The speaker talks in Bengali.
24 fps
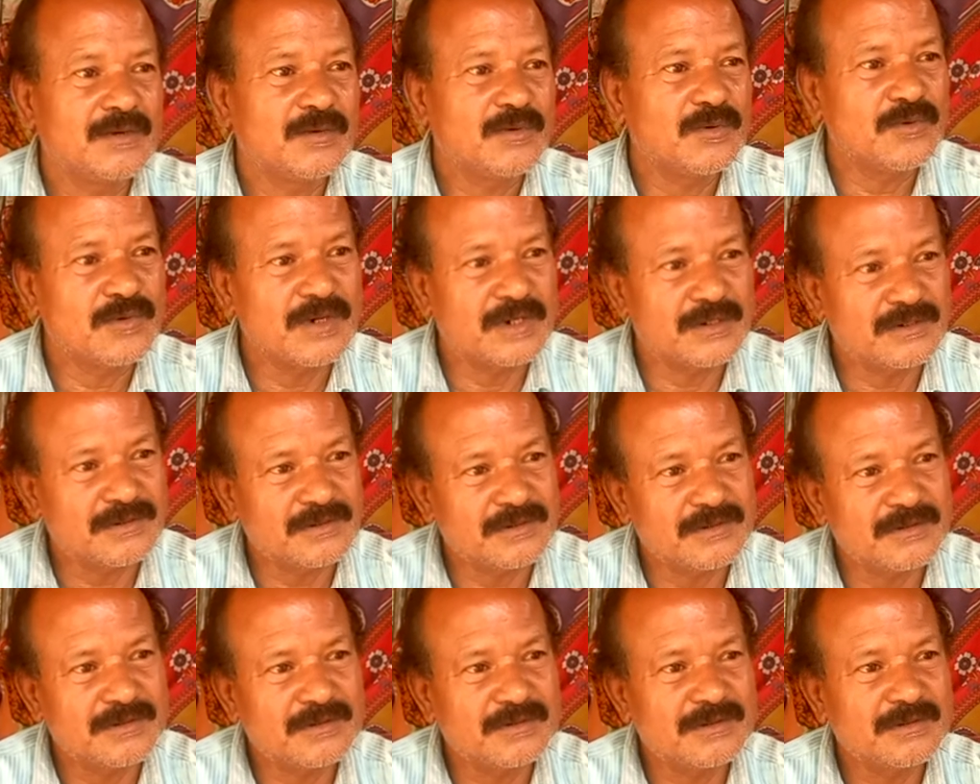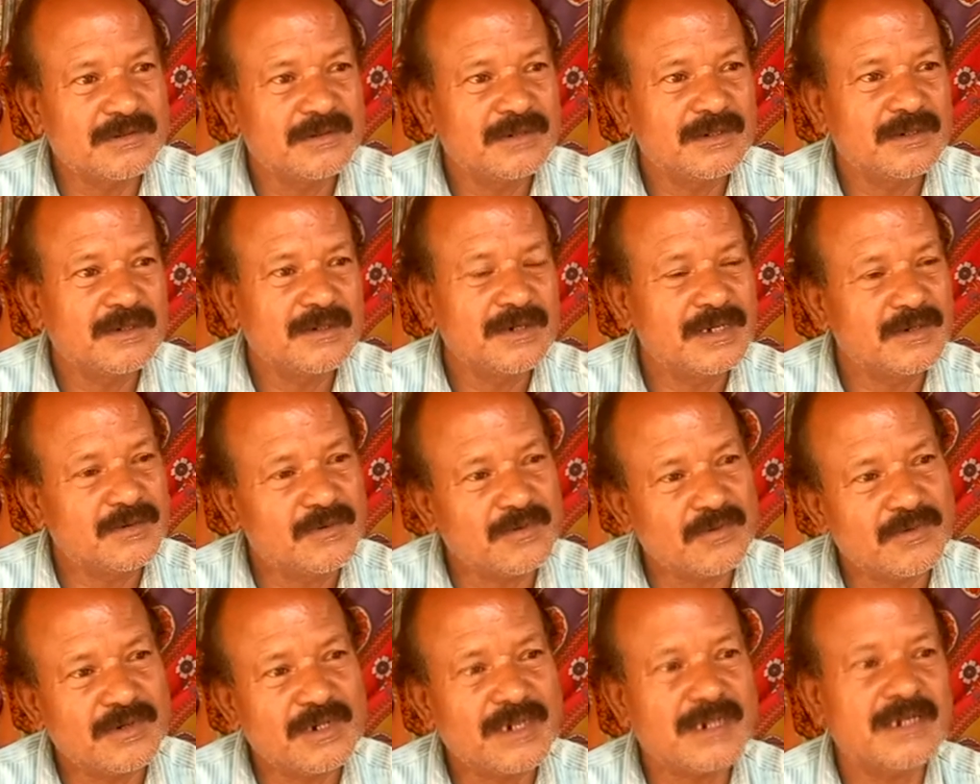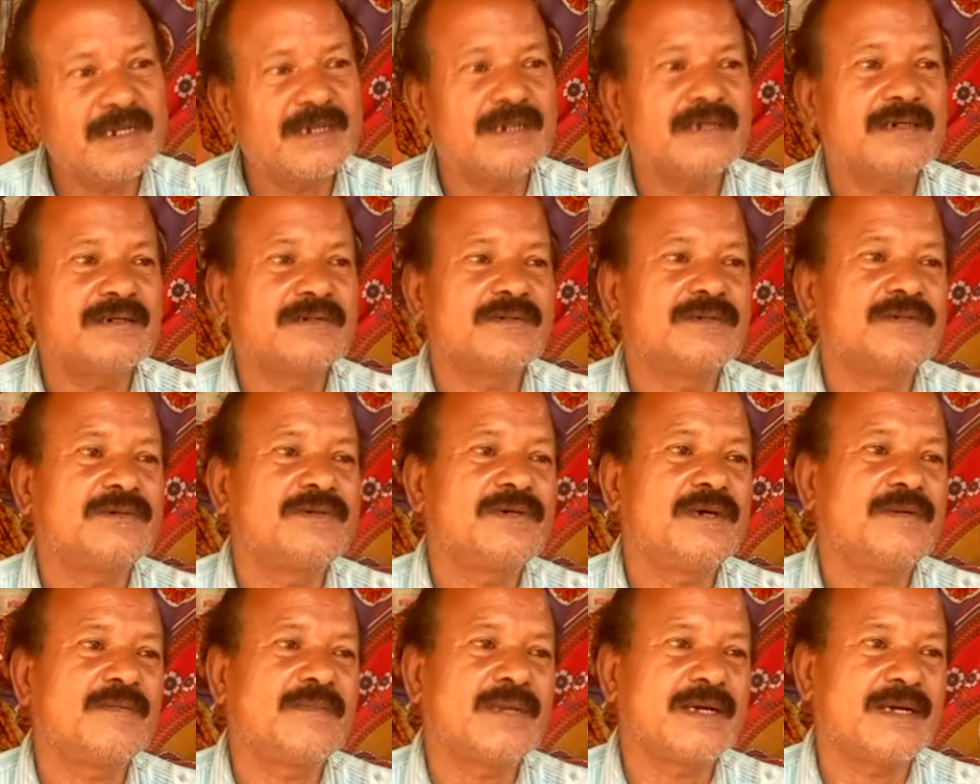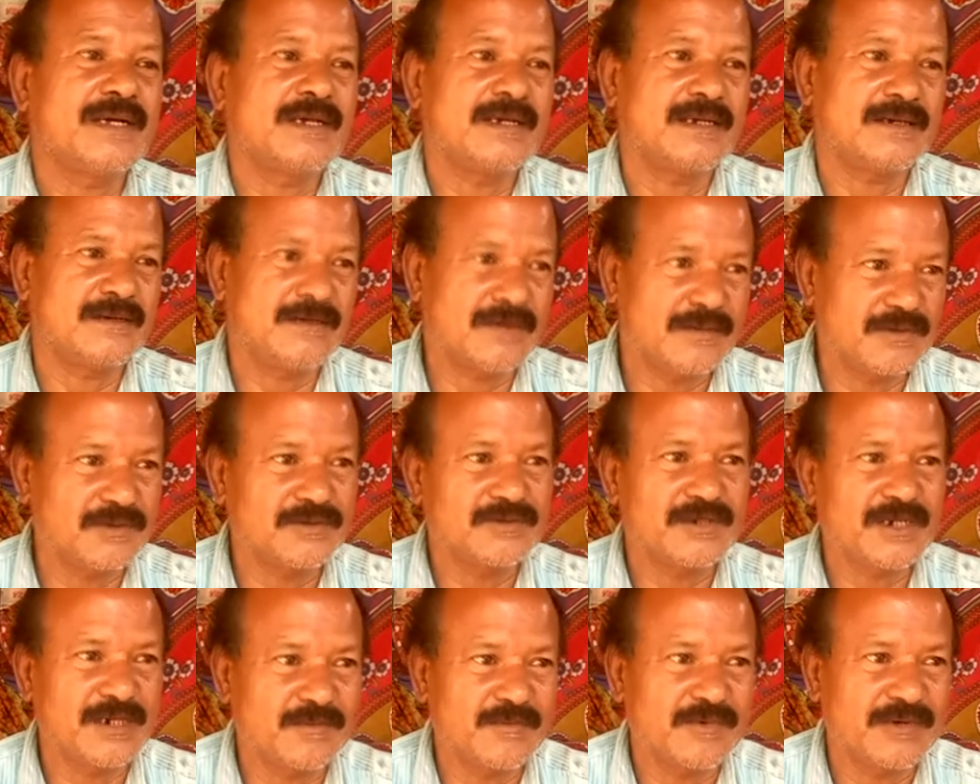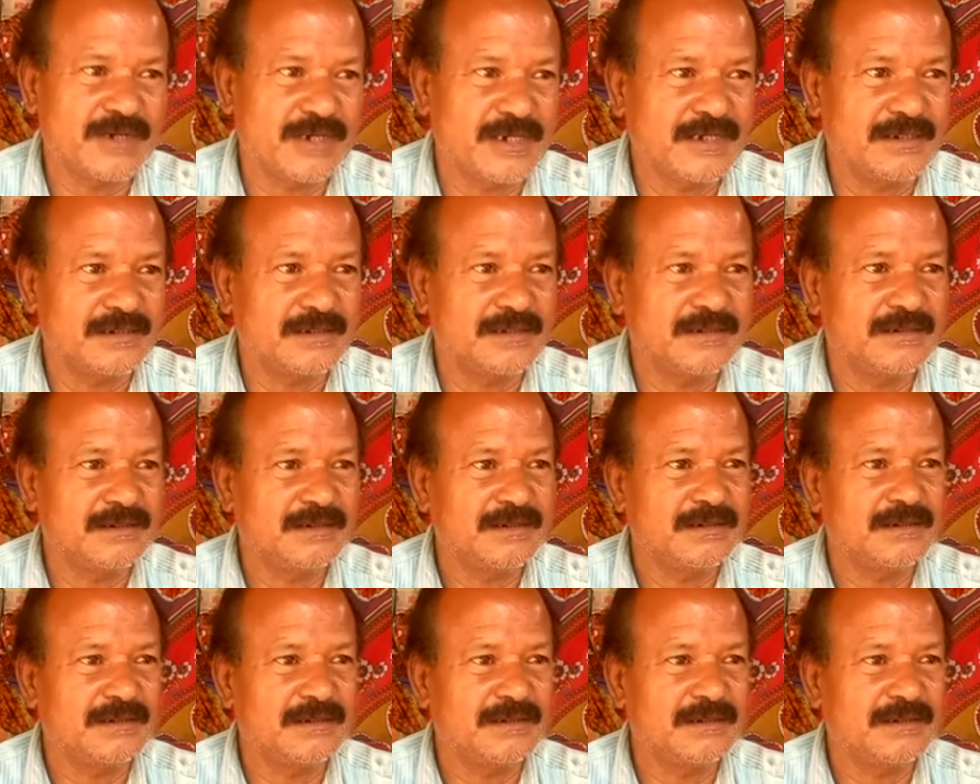করোনার জন্য এই করোনার জন্য আমরা অসহায় পড়ে আছি